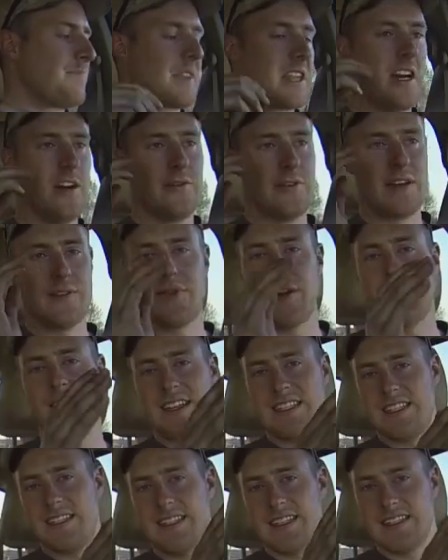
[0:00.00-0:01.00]
Auf jeden Fall
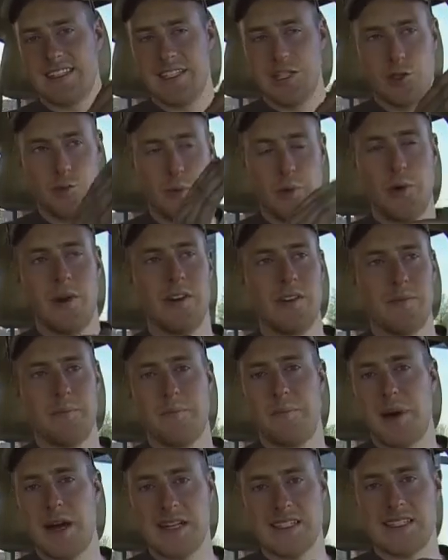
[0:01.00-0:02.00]
weiß ich, dass die Spur
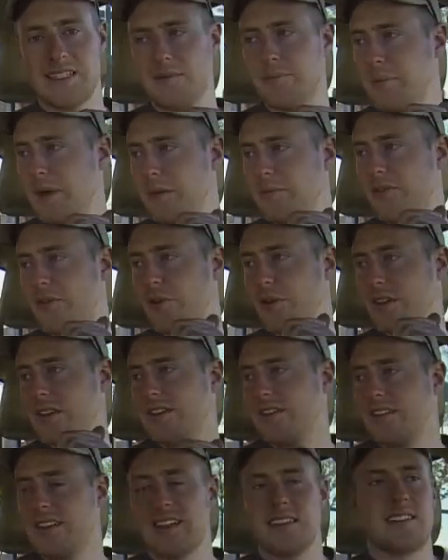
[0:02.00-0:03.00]
passt beim Ford,
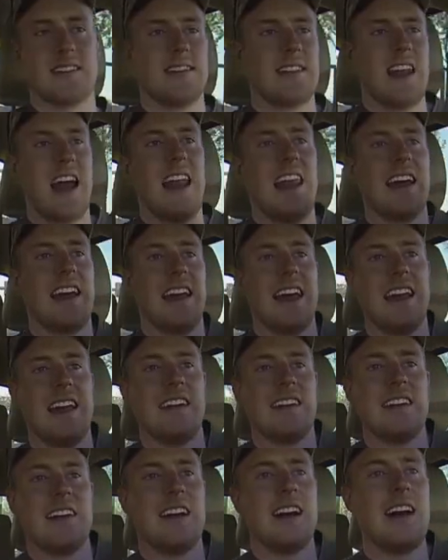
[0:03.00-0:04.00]
dass alle
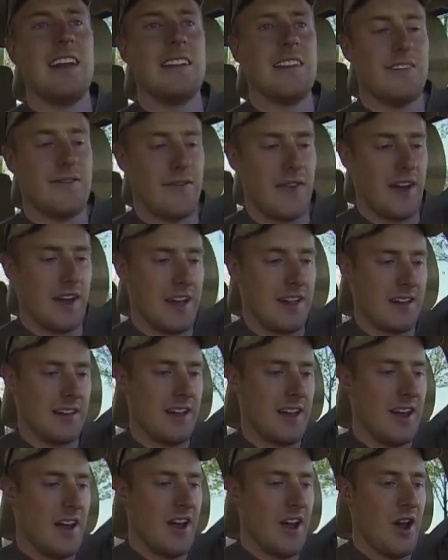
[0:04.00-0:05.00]
Räder gerade fahren
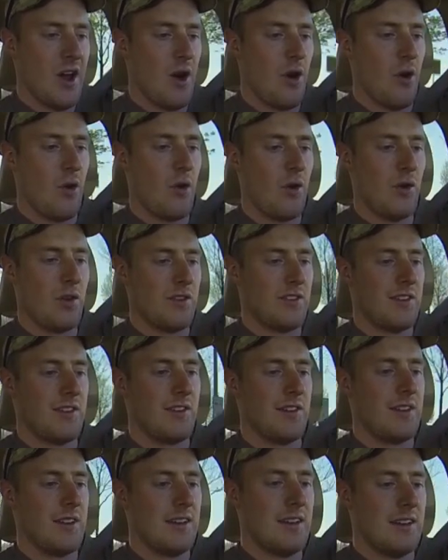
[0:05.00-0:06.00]
und
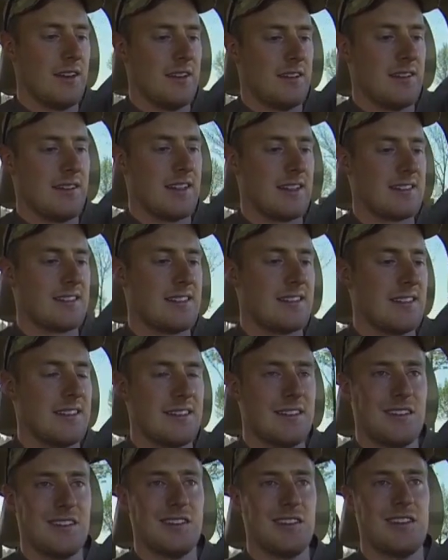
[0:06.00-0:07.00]
das
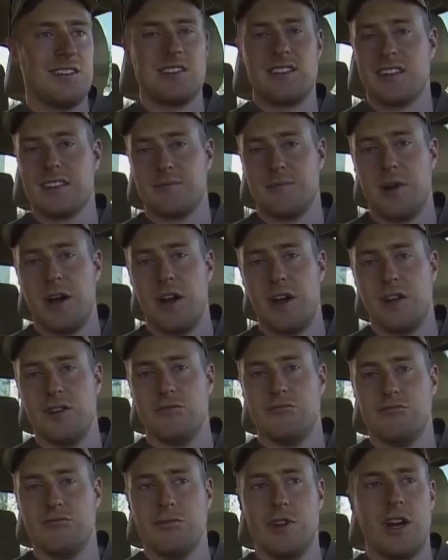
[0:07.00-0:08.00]
ist erstmal,
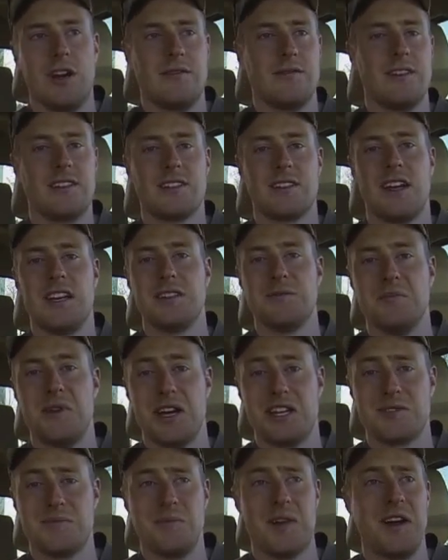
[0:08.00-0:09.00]
ja, das reicht mir
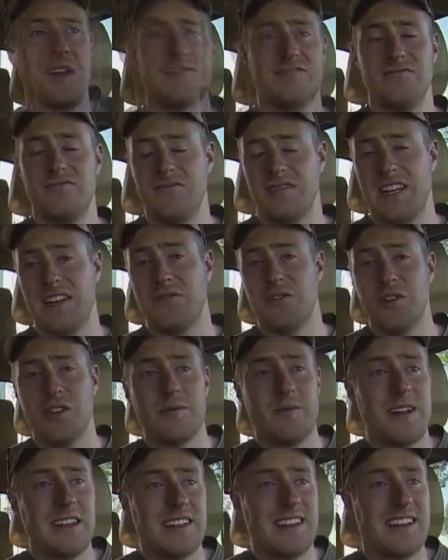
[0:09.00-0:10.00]
erstmal. Dann würde
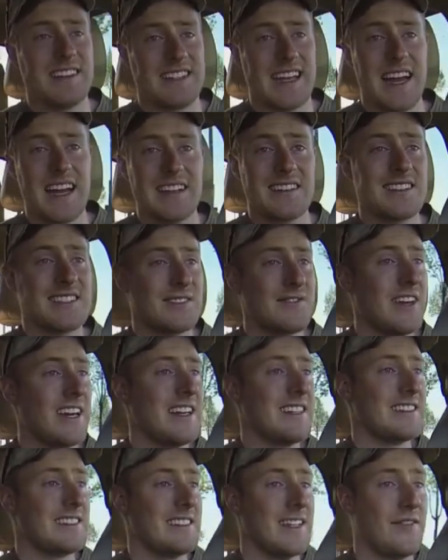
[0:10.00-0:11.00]
man ja sagen, das wäre
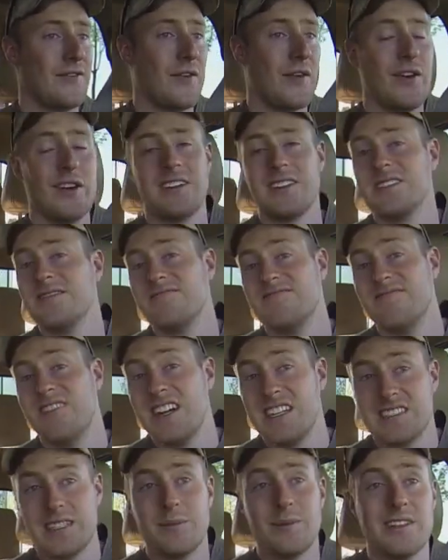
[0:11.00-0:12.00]
jetzt ein Erfolg,
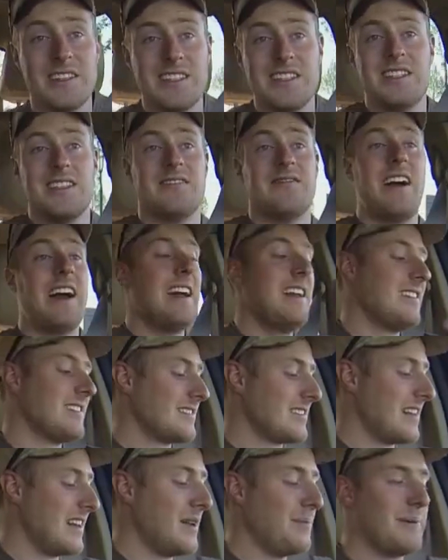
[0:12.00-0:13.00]
war es aber nicht, weil
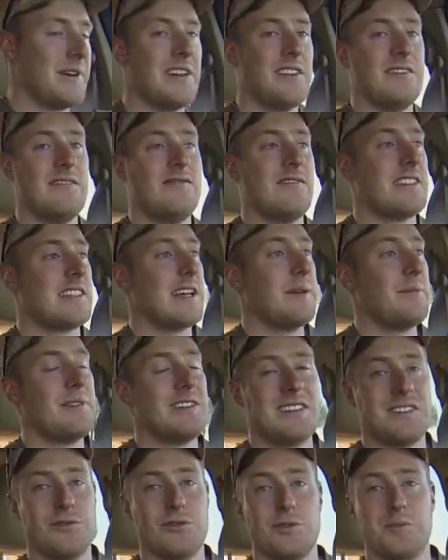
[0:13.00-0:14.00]
das Klappern, weshalb ich
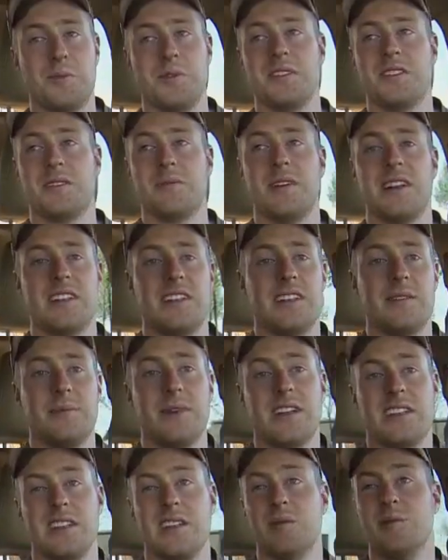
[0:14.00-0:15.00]
das ursprünglich gemacht habe,
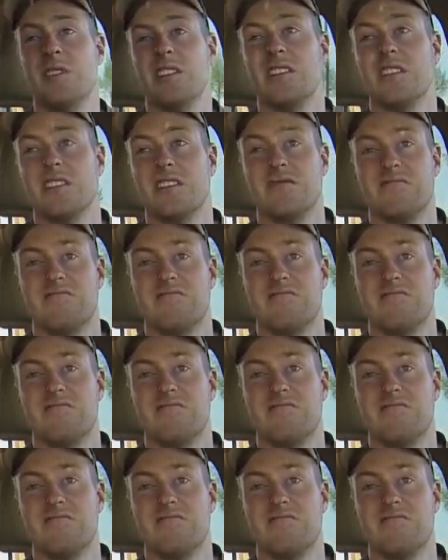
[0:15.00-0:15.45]
macht er immer noch.